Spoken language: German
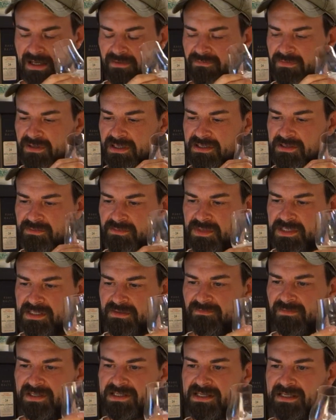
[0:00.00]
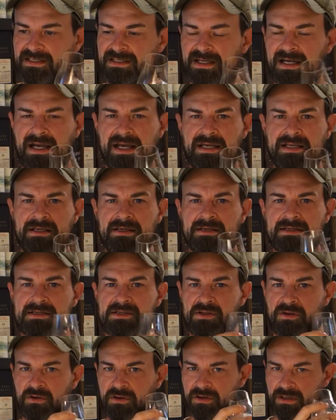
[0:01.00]
vielleicht so ein bisschen was Getreidiges
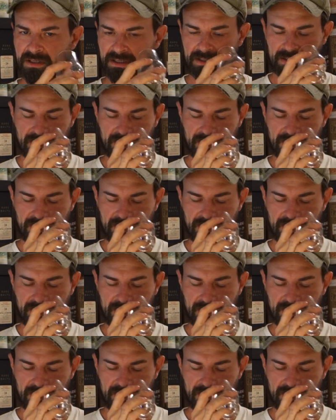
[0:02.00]
noch.